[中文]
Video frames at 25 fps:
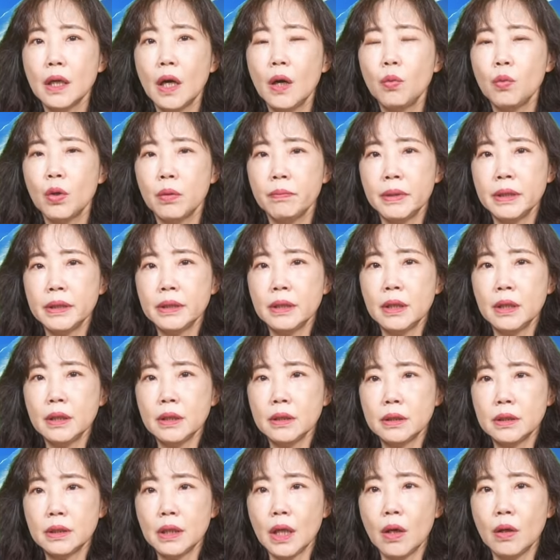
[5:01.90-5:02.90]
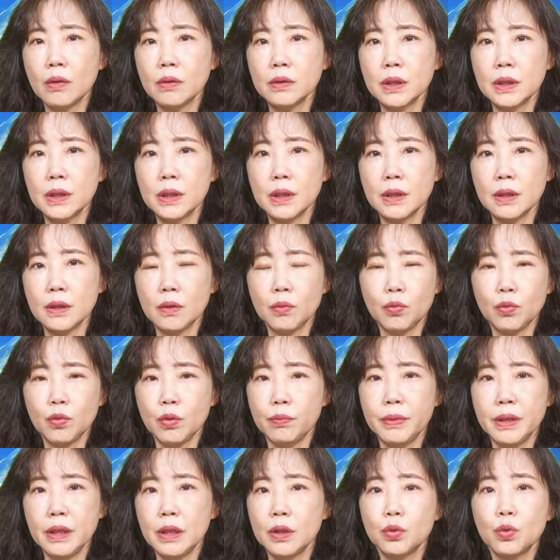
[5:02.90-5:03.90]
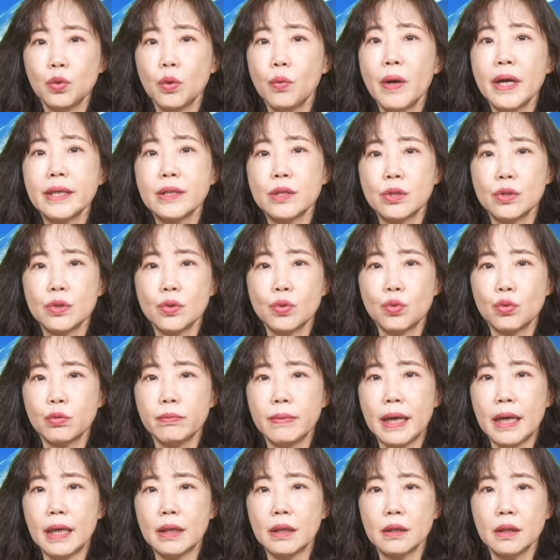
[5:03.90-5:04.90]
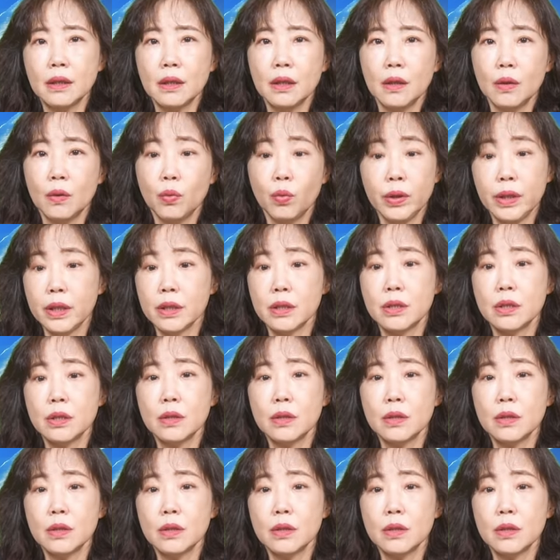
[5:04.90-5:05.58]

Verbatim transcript: 然后我们呢到了我们很多外食族嘛，我